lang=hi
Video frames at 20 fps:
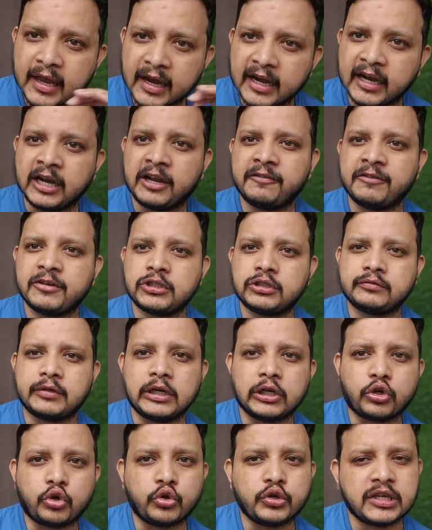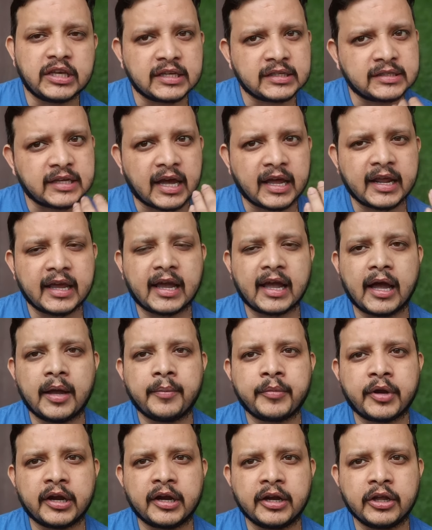इंडिविजुअल को ये सारे
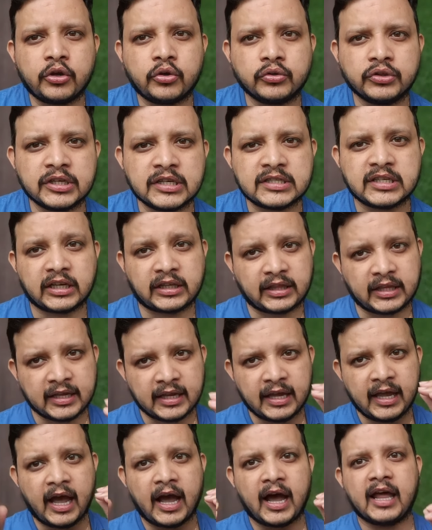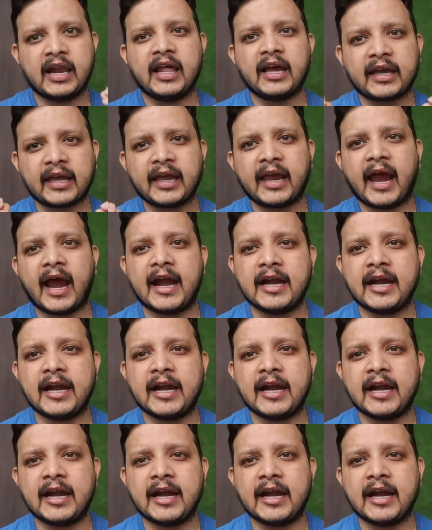काम करने को दे सकते हैं हालांकि